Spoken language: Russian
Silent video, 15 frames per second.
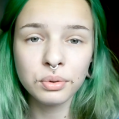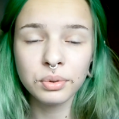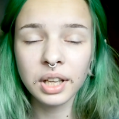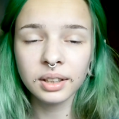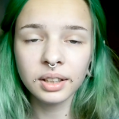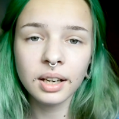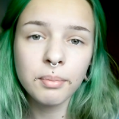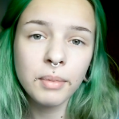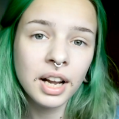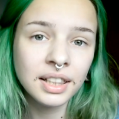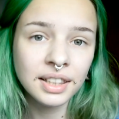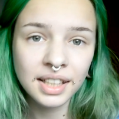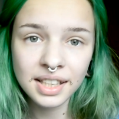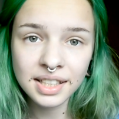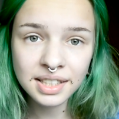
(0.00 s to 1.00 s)
сюда
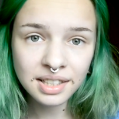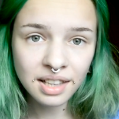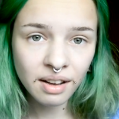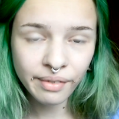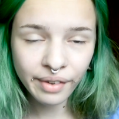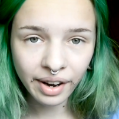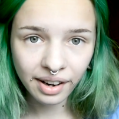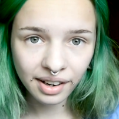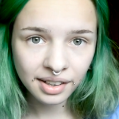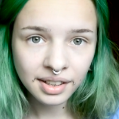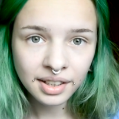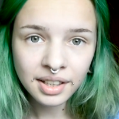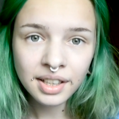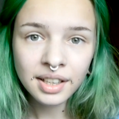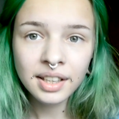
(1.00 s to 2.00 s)
нормальные слова.
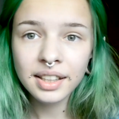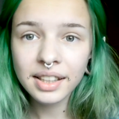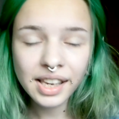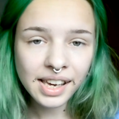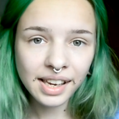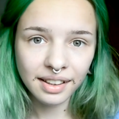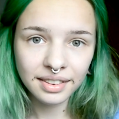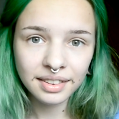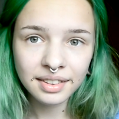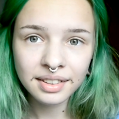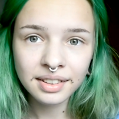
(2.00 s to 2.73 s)
Нет,